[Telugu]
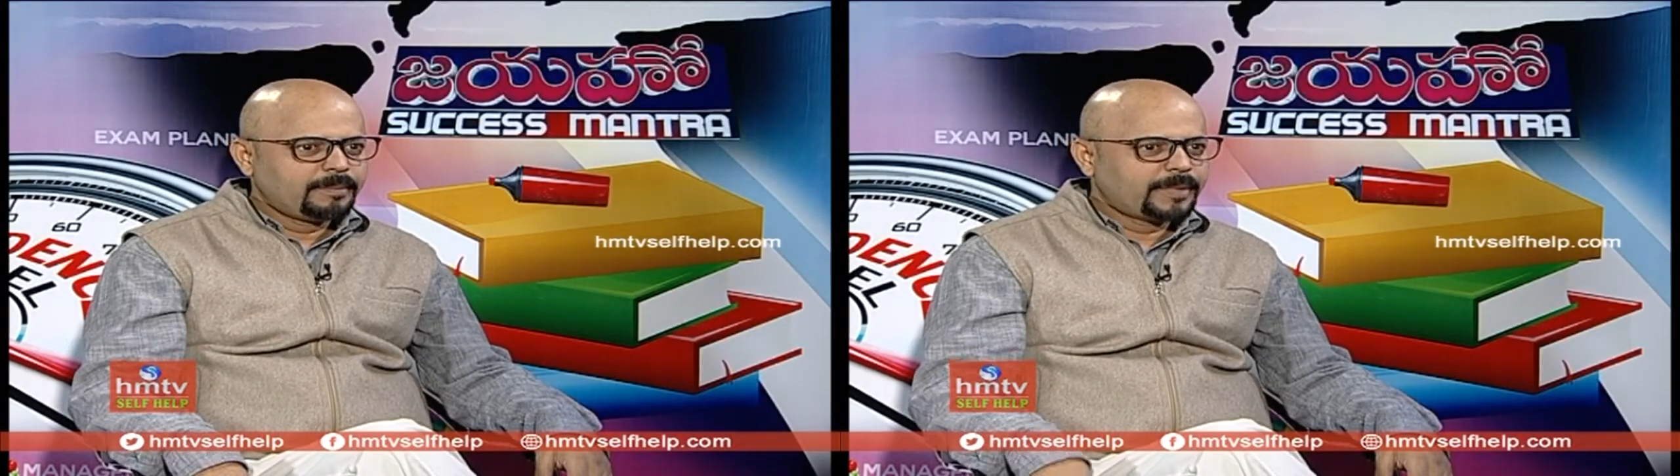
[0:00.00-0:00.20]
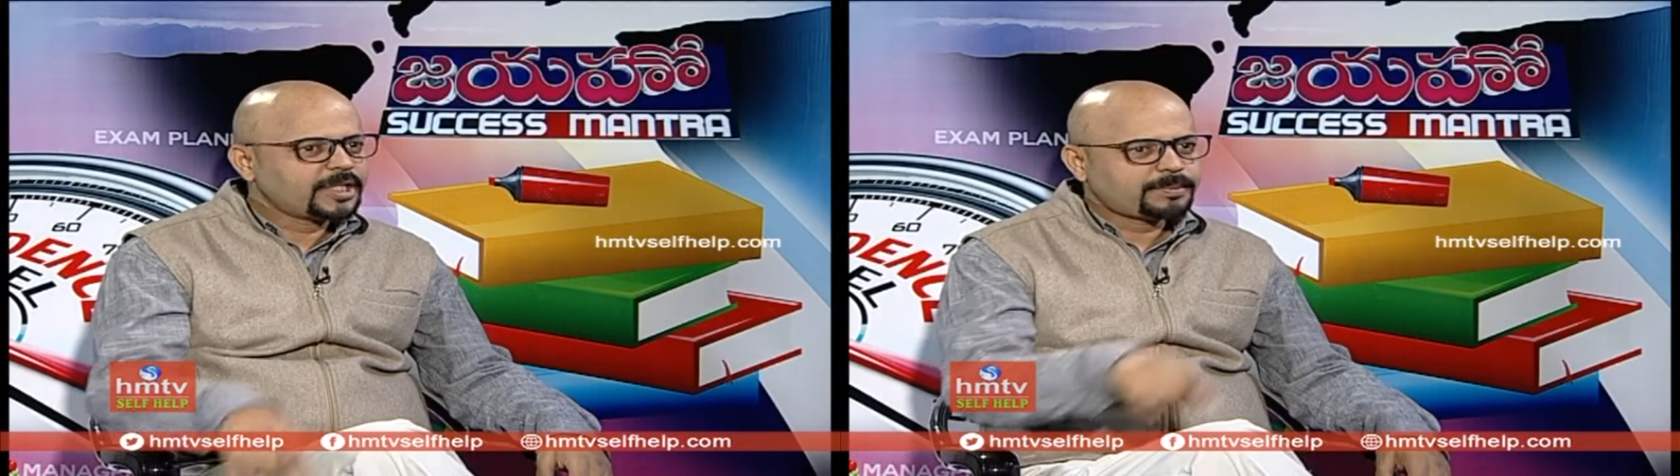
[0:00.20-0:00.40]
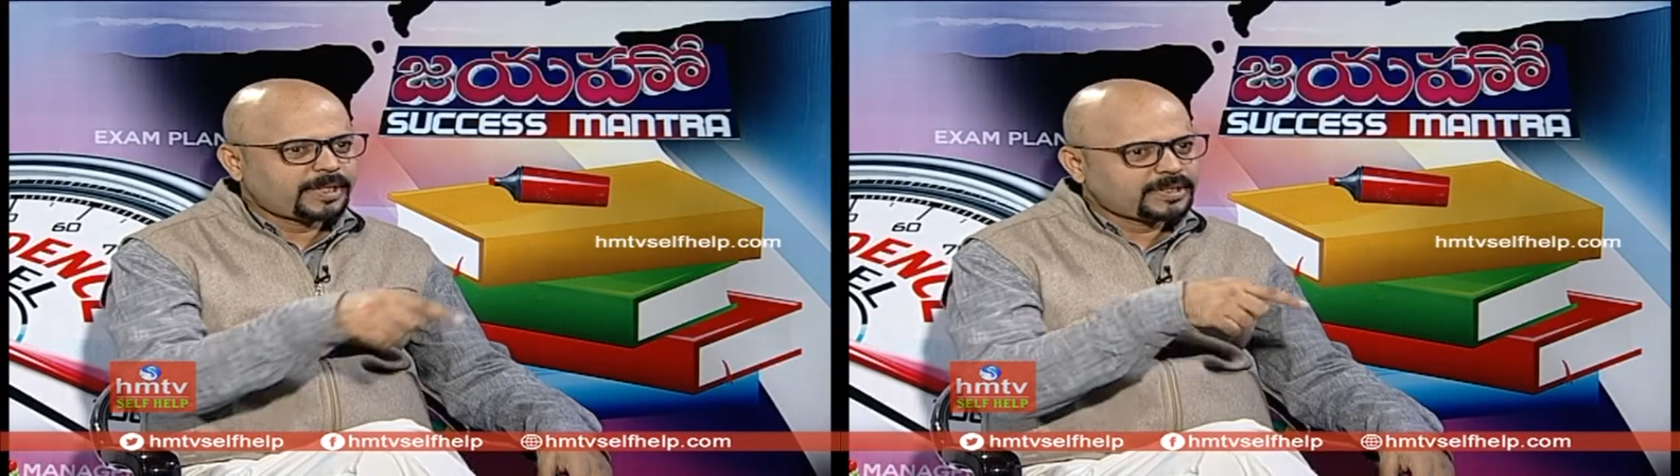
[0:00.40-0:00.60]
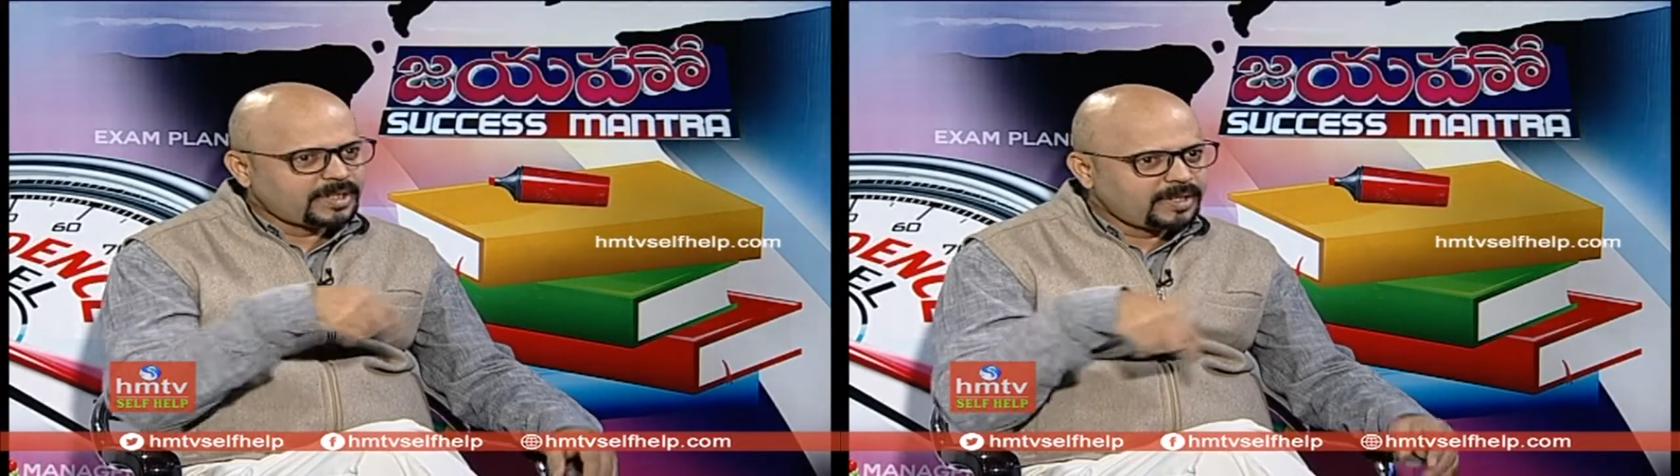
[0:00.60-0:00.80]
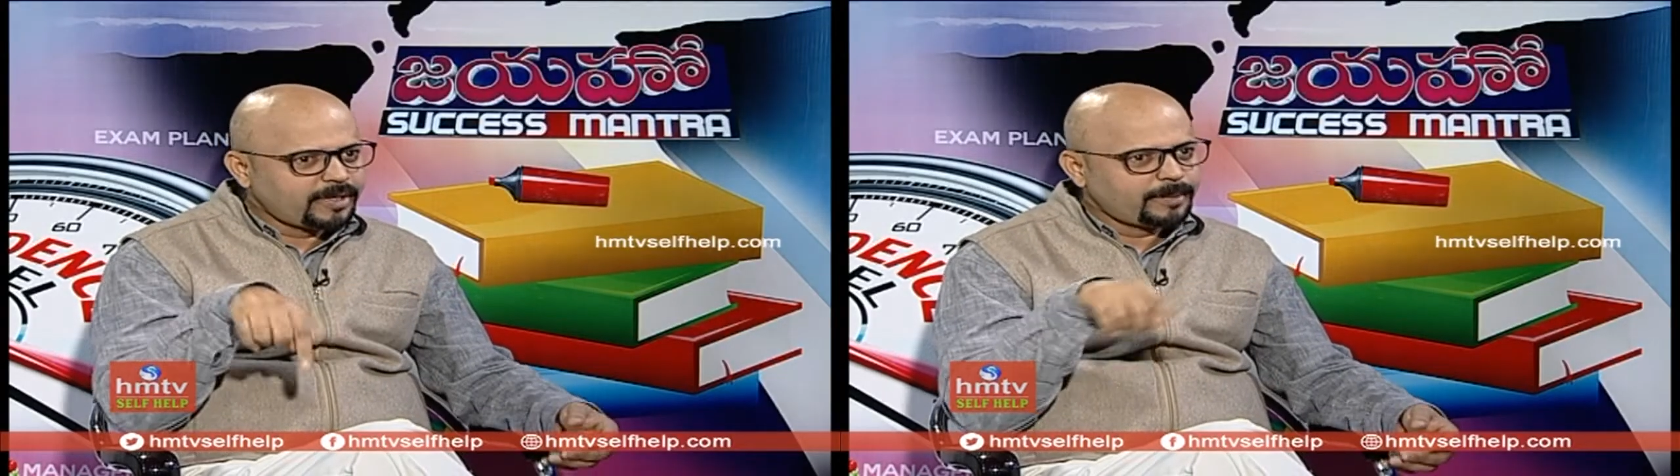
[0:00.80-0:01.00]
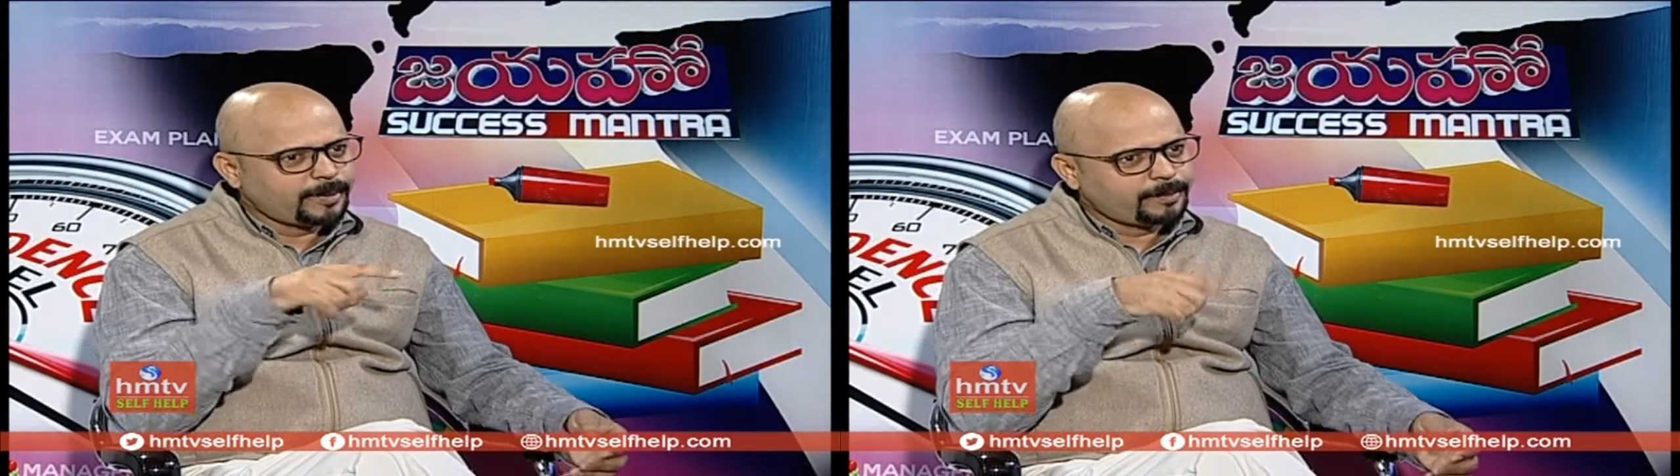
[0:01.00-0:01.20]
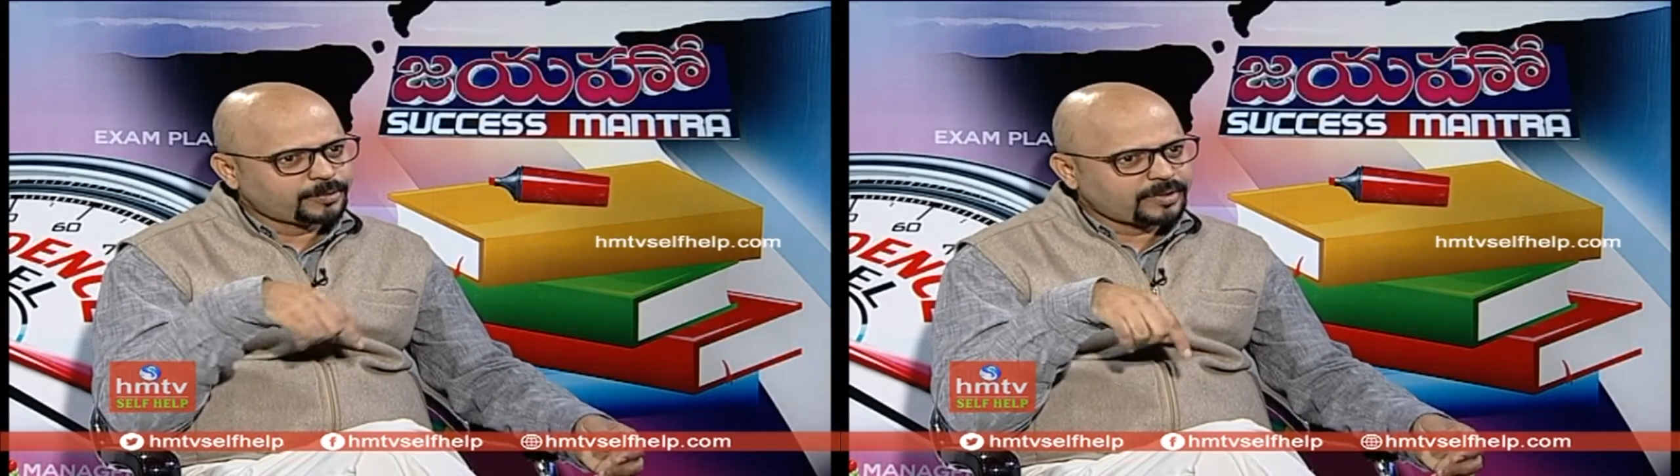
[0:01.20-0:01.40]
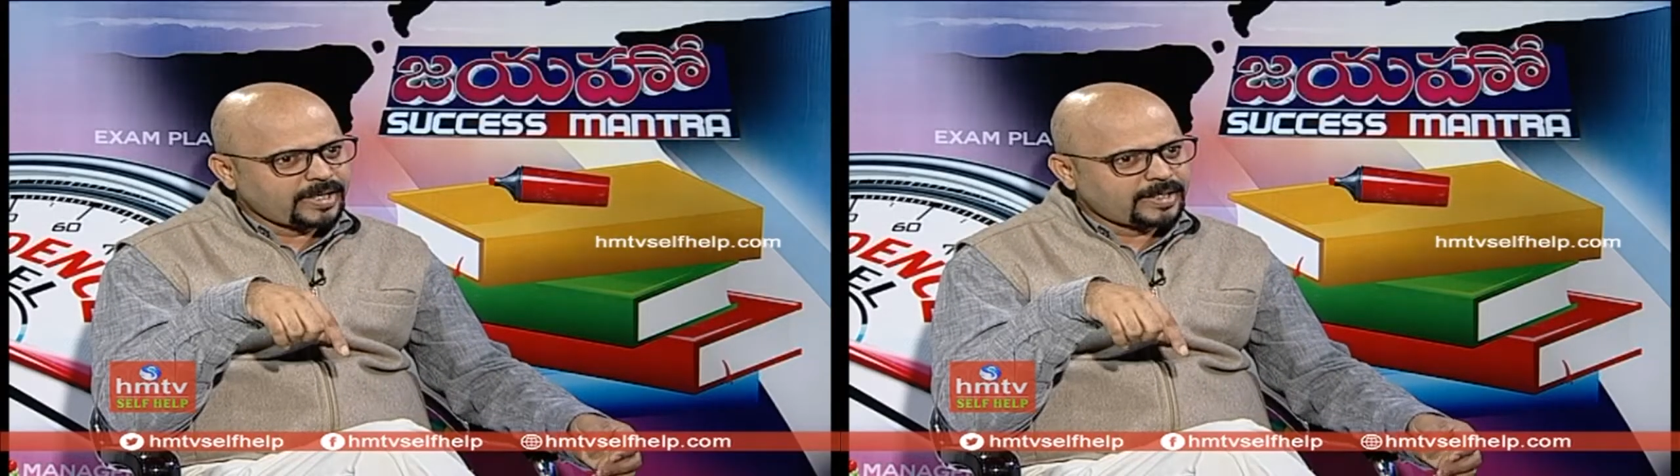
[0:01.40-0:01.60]
మనస్పర్ధలు డెవలప్
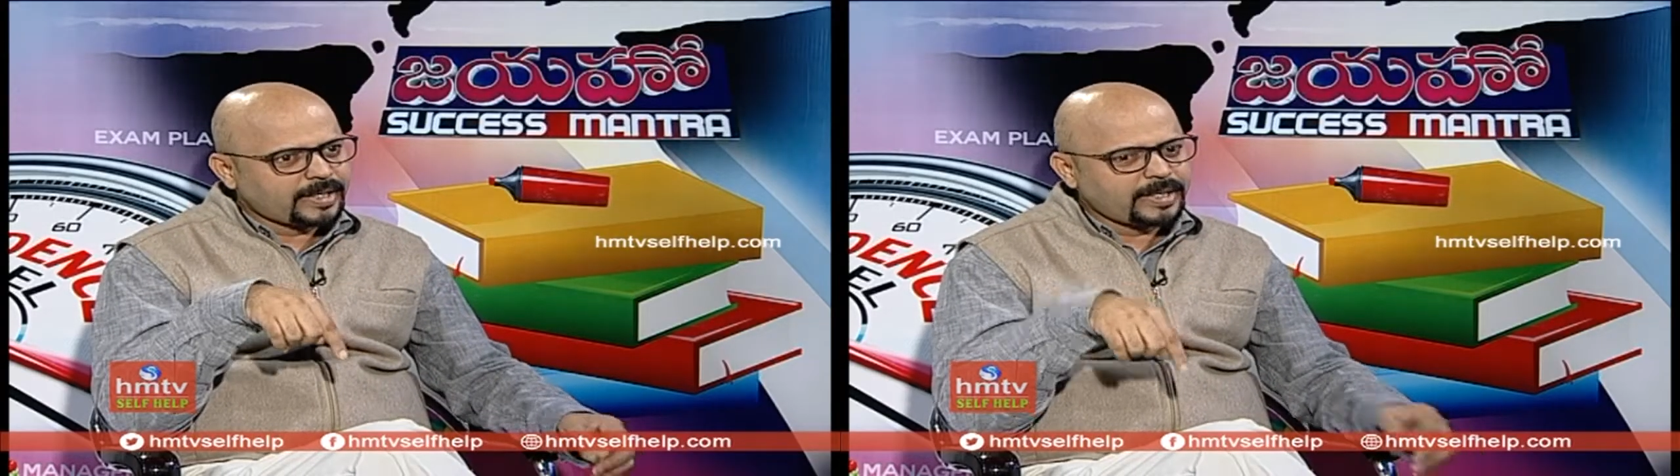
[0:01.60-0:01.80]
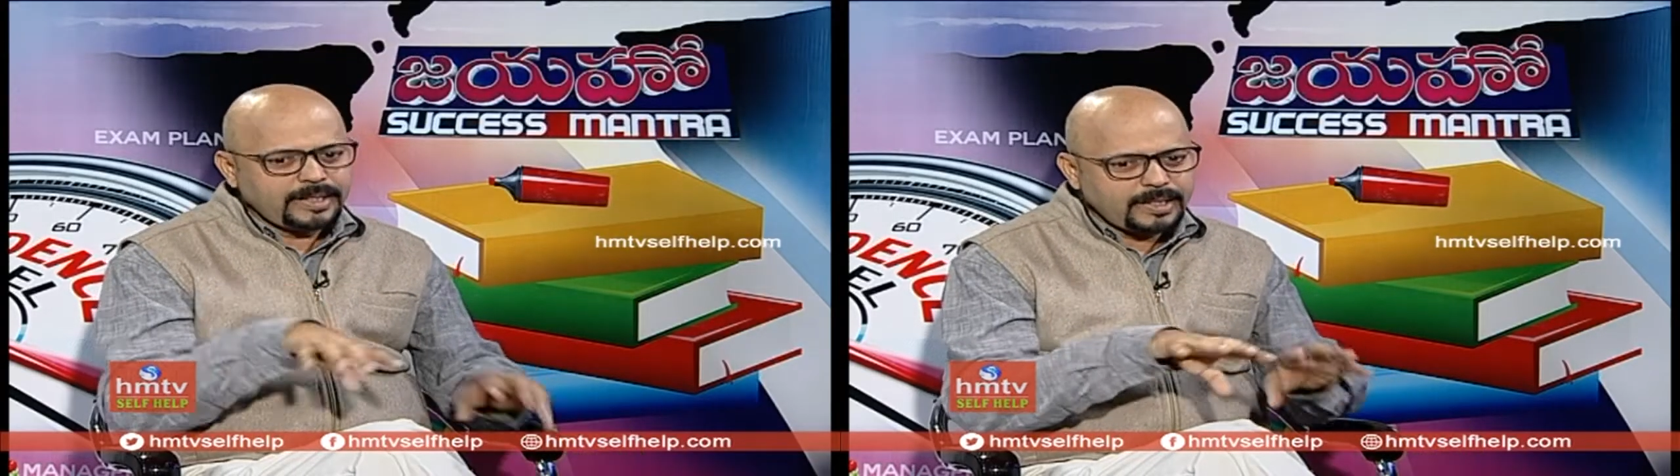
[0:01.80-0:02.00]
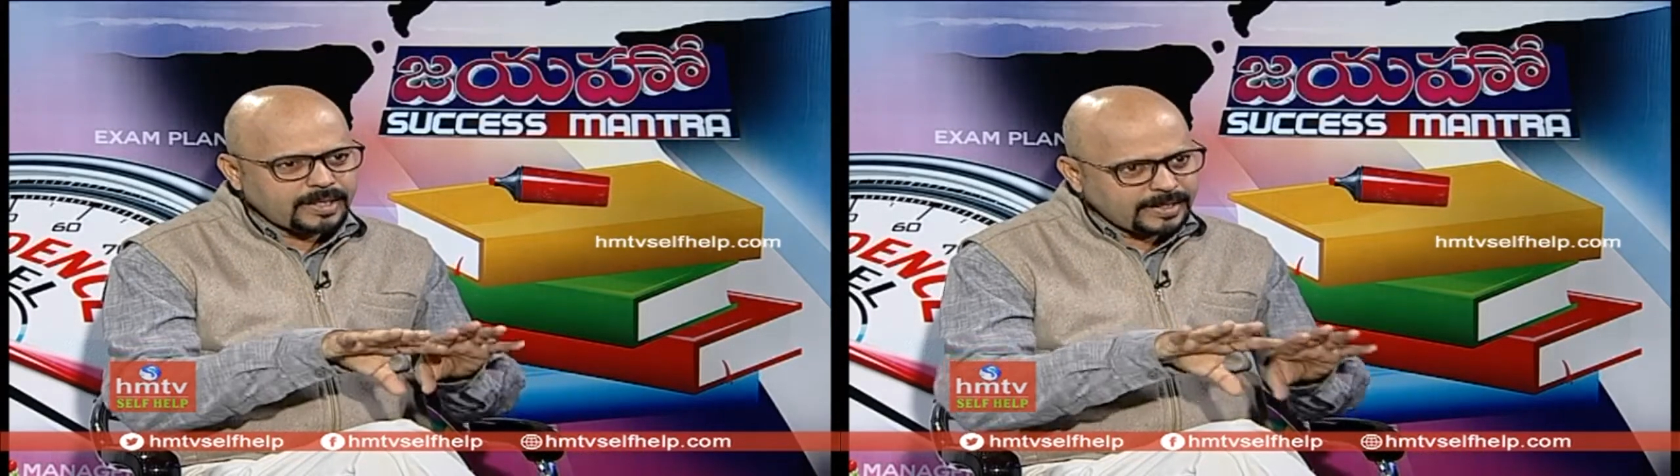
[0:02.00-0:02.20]
అయిపోతున్నాయి ఇక్కడ ఈ